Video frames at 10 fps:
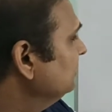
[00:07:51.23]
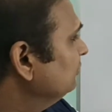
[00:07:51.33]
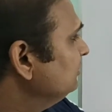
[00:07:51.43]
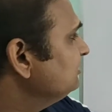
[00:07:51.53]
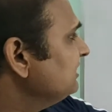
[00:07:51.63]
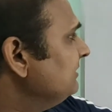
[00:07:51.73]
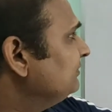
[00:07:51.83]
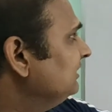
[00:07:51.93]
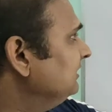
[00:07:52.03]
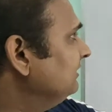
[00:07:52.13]
तो इस टाइप
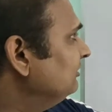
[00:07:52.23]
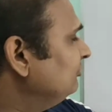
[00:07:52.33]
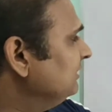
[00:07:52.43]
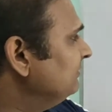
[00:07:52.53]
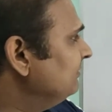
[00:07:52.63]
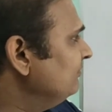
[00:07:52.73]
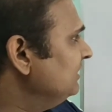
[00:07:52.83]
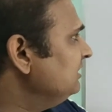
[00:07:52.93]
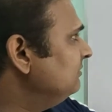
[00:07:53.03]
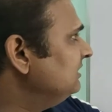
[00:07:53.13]
से इसमें
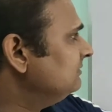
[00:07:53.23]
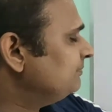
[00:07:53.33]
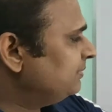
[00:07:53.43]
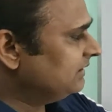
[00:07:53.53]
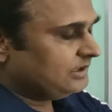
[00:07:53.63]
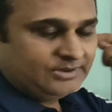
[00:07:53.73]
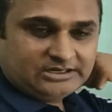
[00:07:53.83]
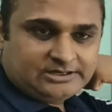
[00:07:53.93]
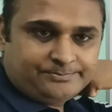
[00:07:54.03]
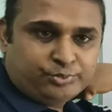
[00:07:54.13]
मेन मेन
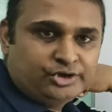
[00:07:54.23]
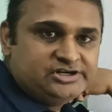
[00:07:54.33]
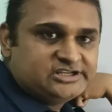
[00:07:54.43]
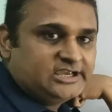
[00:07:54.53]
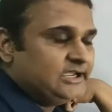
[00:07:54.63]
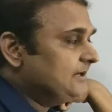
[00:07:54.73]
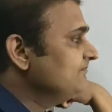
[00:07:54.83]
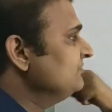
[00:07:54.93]
हमारा पॉइंट क्या है